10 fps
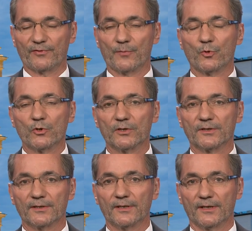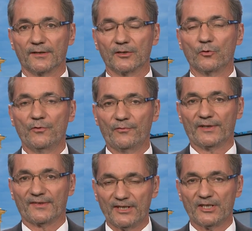Verbündeten sind
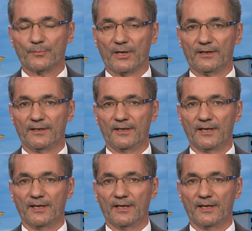unverzichtbar.